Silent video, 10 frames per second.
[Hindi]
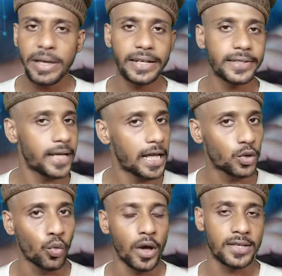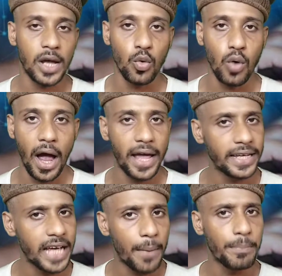मेरे साथ वैसा हुआ
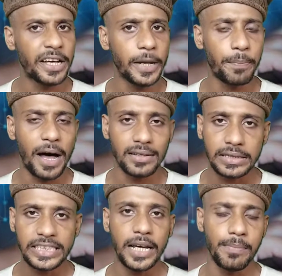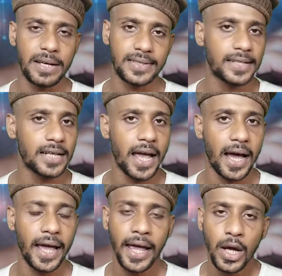है या मेरे पास ये मैसेज
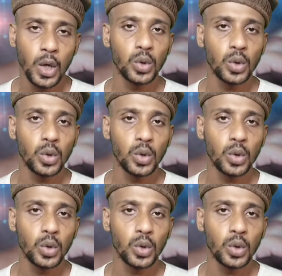आया है